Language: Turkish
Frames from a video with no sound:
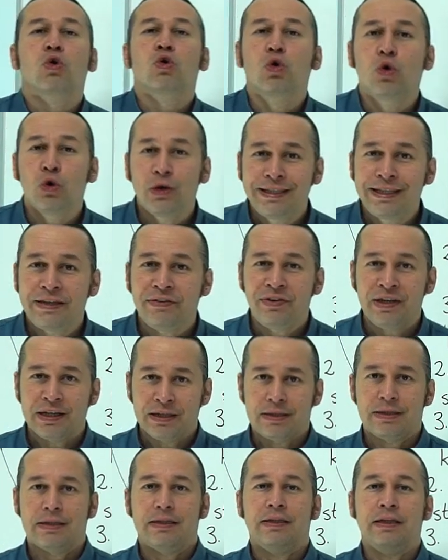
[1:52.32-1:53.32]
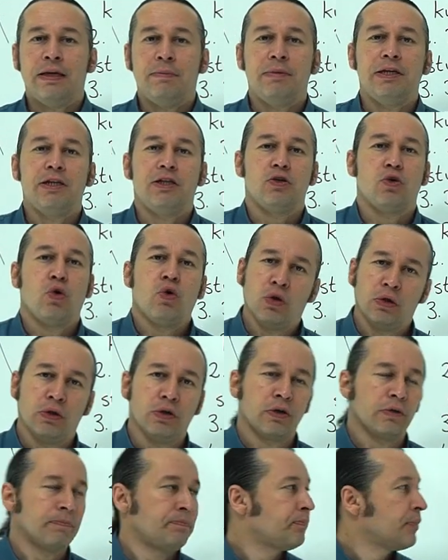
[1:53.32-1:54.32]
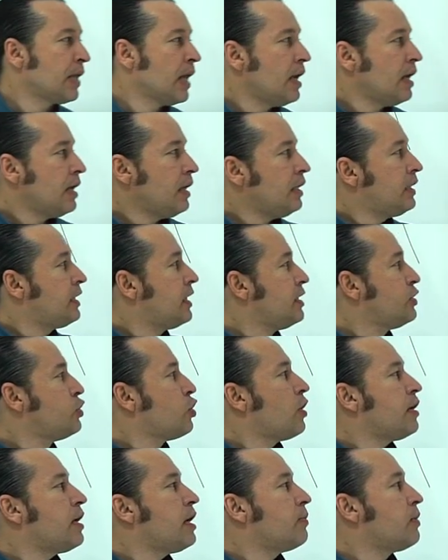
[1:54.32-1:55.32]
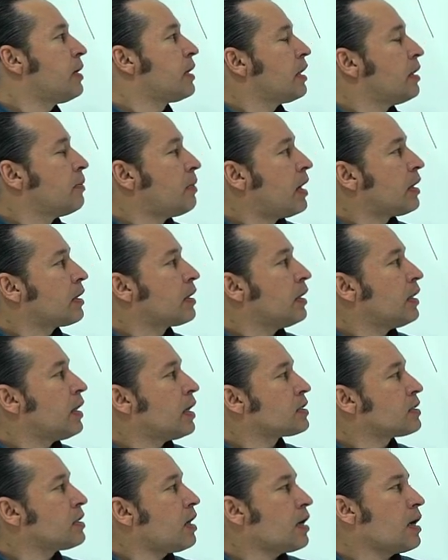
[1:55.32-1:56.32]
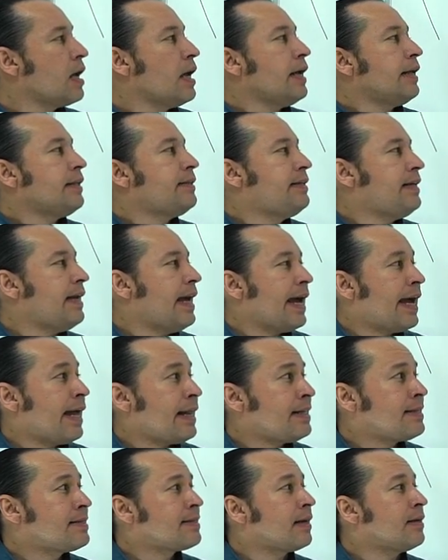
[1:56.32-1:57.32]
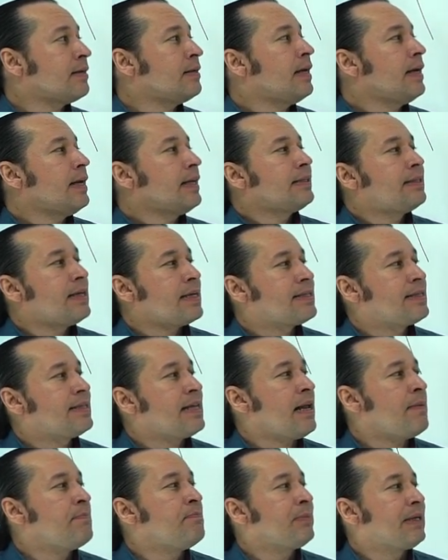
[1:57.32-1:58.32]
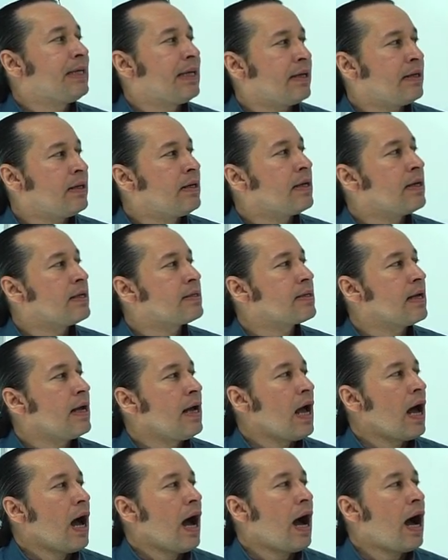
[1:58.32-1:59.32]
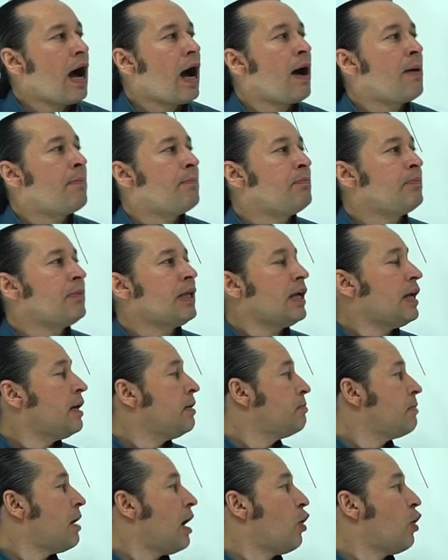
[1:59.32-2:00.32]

kultiviert demiş oluyorum. İkinci örneğe bakalım arkadaşlar. Die Eltern desselben Kindes haben im